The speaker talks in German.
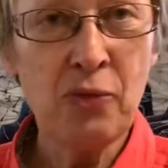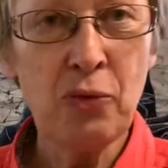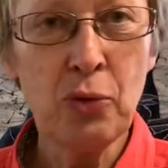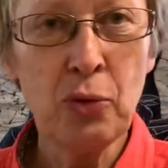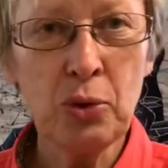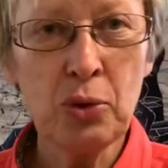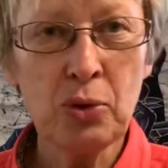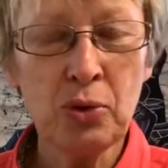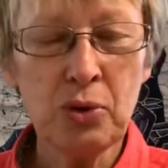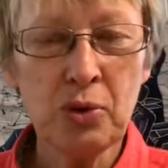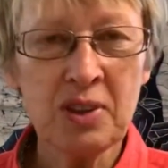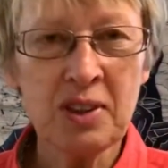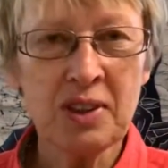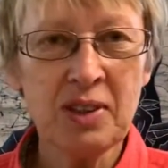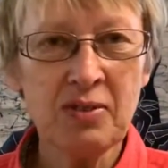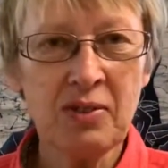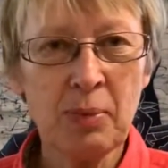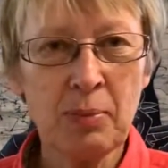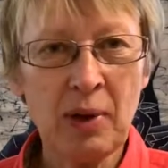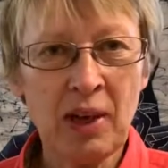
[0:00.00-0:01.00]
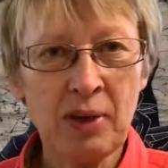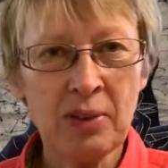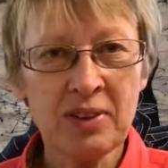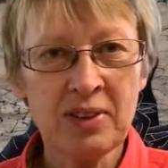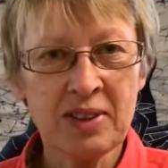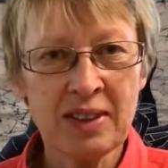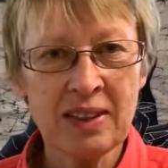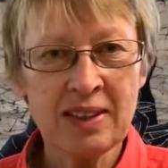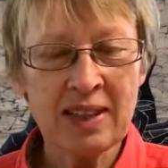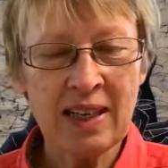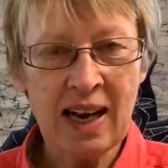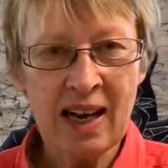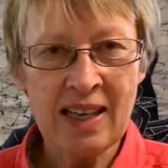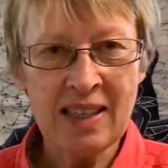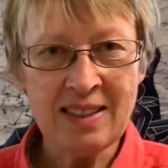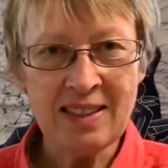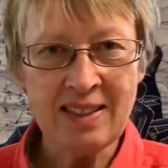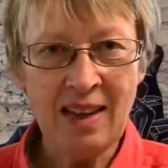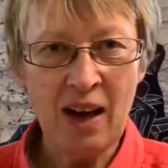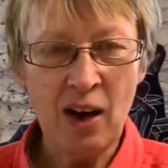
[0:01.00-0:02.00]
Fotos, die wir bei unseren
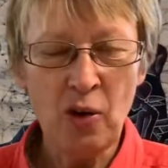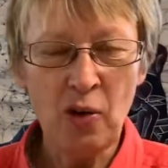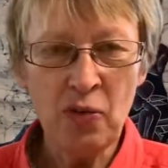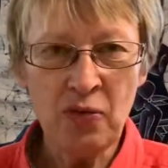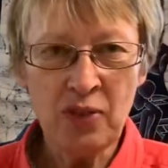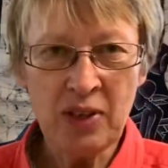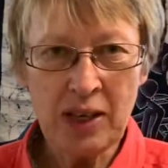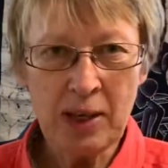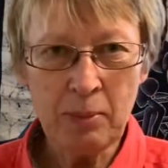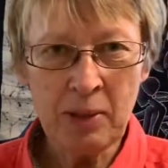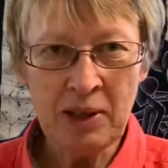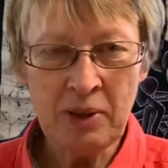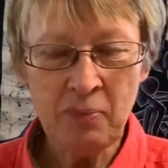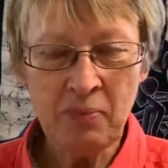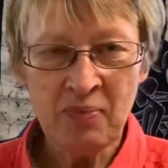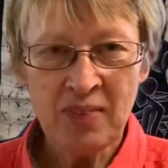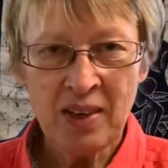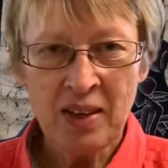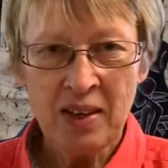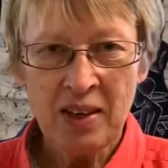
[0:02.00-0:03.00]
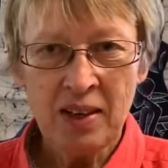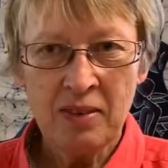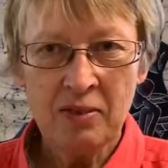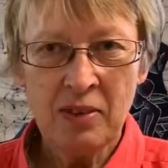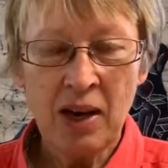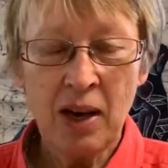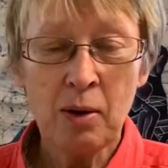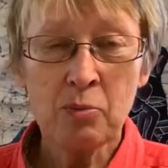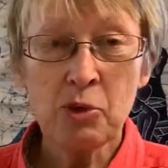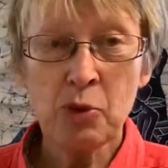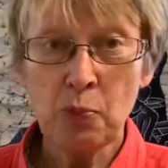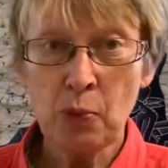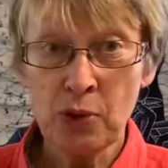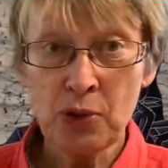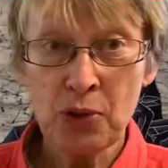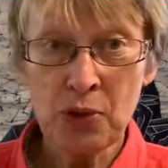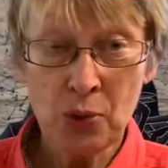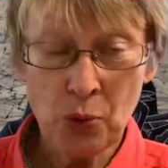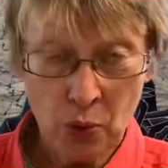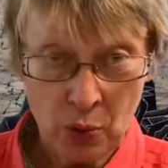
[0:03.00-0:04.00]
Reisen aufnehmen. Wir haben
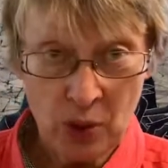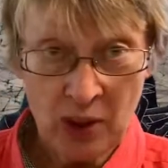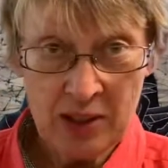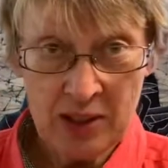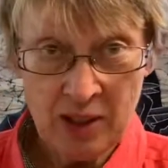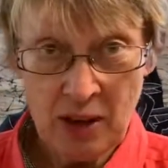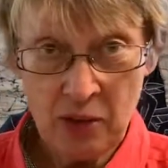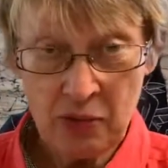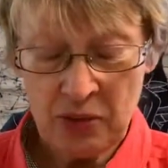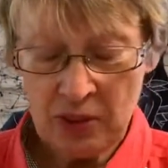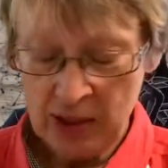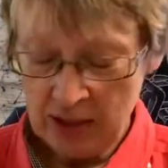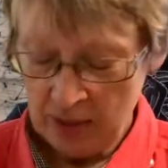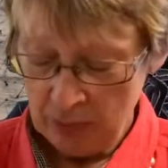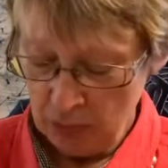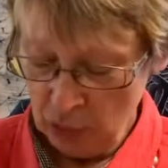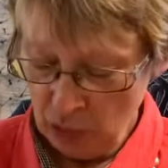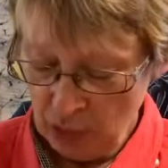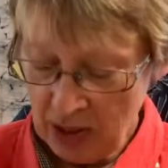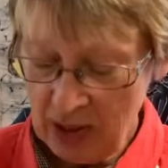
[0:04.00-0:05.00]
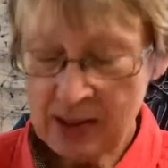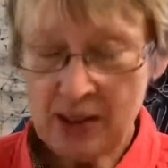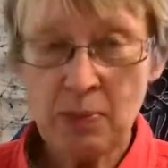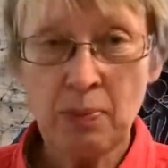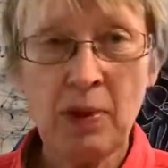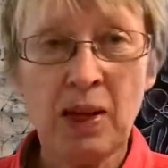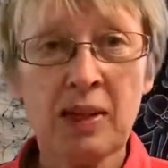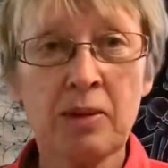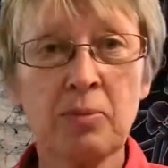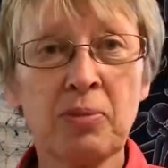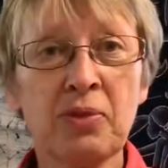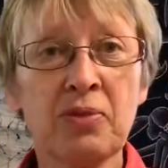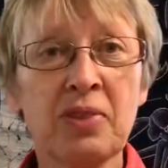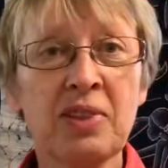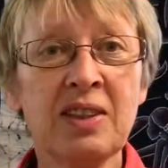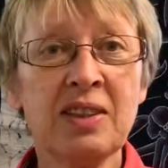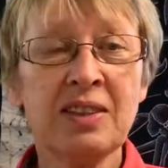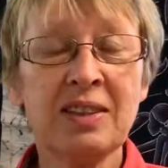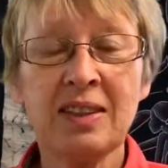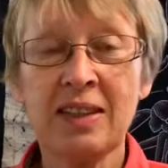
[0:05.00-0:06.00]
Sponsoren. Auf jedem Monatsblatt
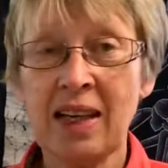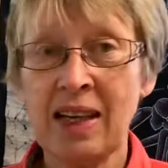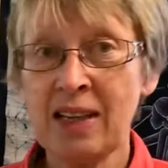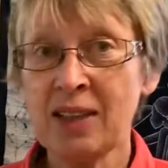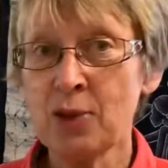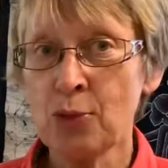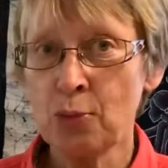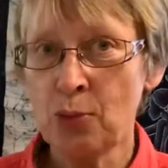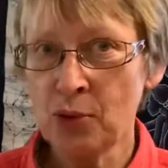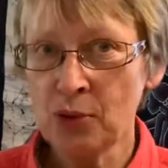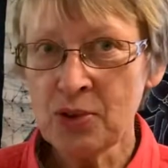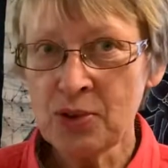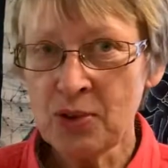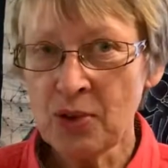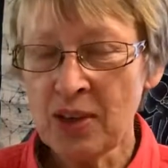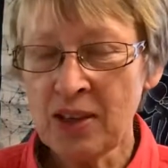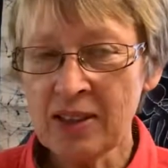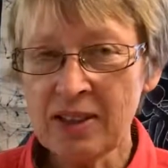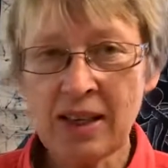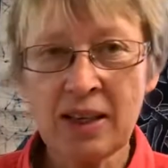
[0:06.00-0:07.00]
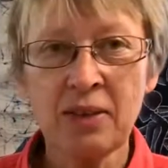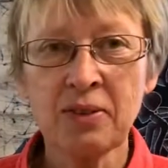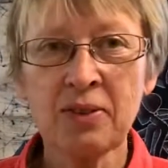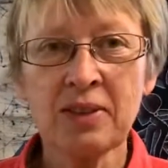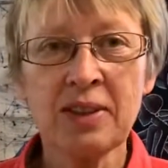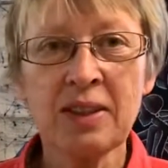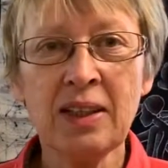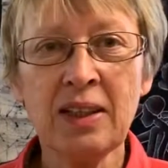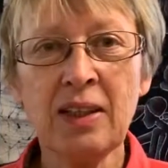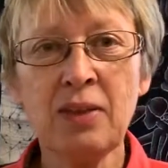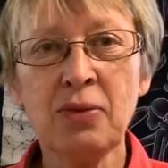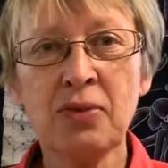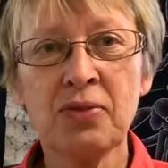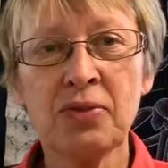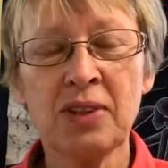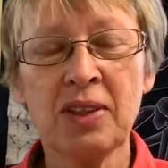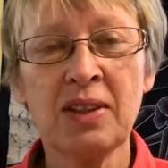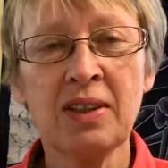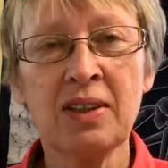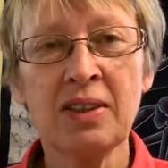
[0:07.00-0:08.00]
befindet sich ein Sponsor, der uns
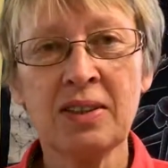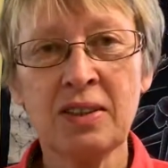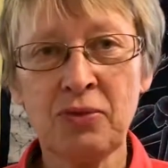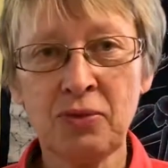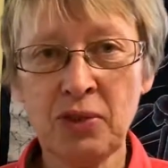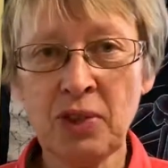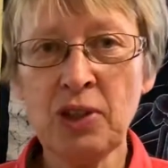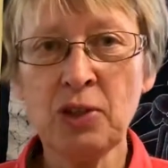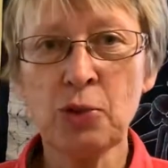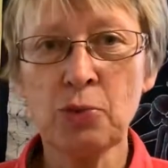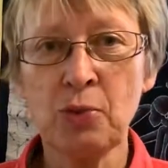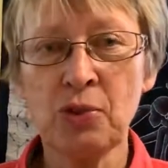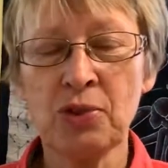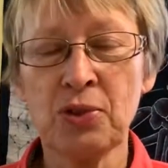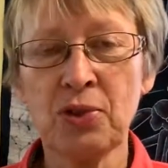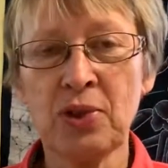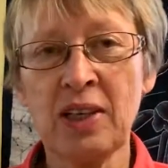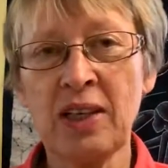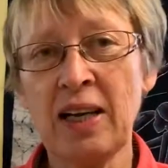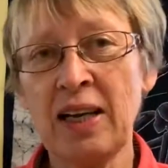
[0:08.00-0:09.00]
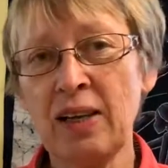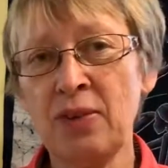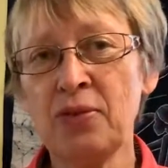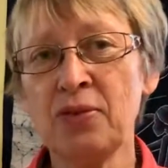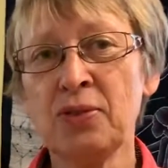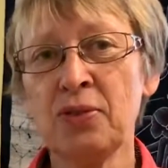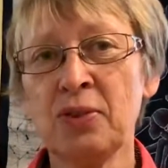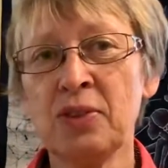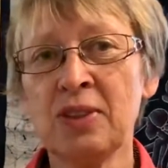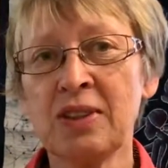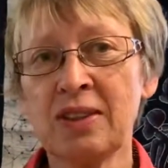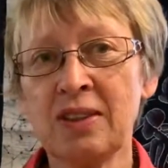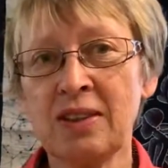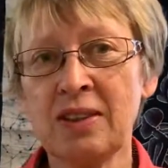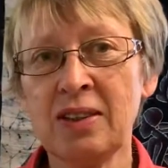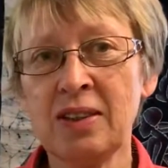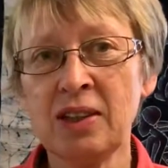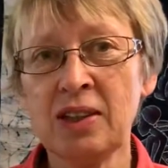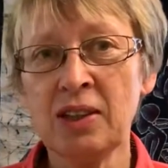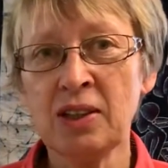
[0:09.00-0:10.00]
hilft. Äh, die vielen Sponsoren helfen uns,
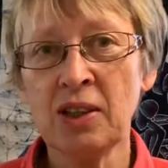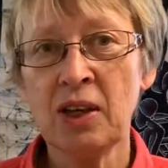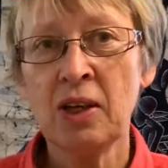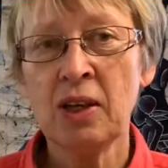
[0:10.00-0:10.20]
die